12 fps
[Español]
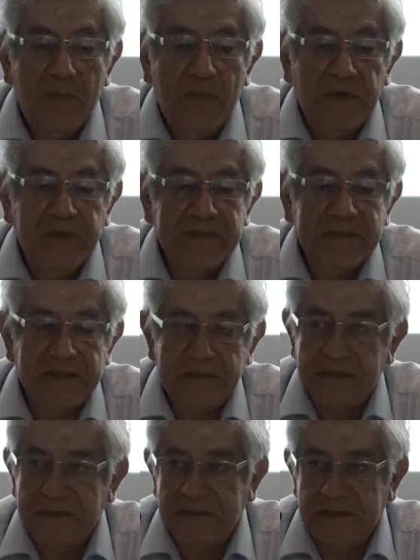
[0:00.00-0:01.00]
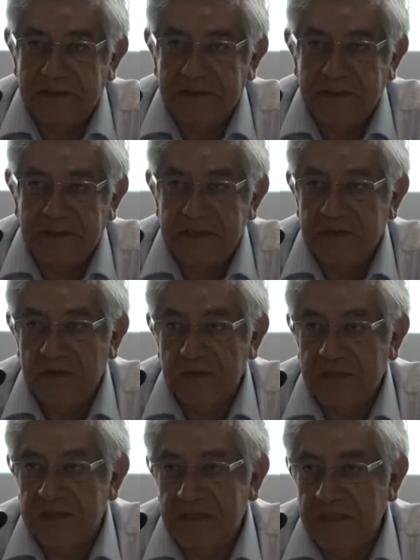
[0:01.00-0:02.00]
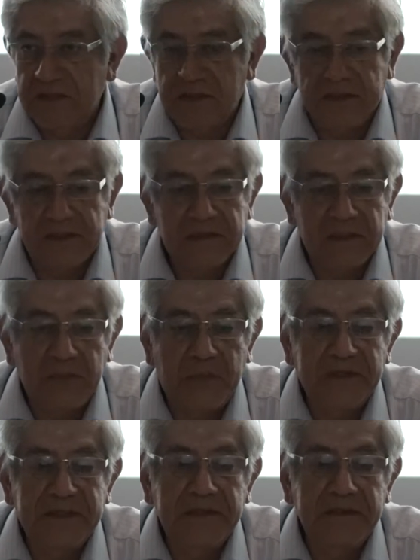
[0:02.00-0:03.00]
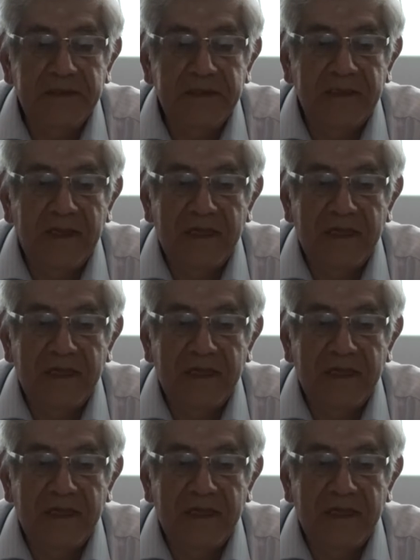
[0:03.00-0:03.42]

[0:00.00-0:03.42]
pues eh, estos desastres representan